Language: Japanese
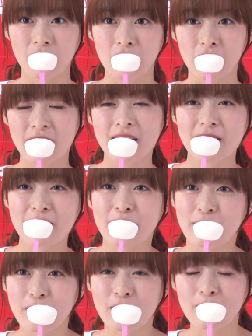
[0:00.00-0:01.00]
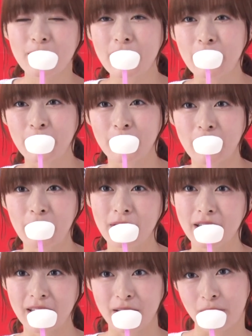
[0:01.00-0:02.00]
のキンキンの雪見大福を食べ
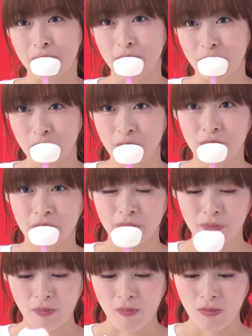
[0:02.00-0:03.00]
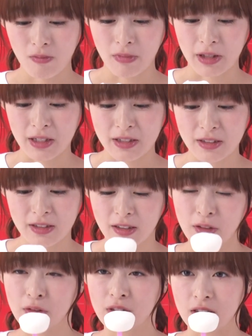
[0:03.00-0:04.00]
たんで、また新
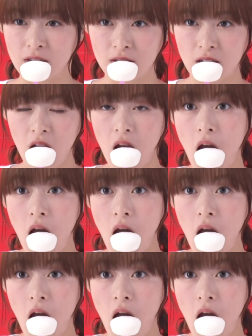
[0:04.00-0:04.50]
鮮で美味しいです。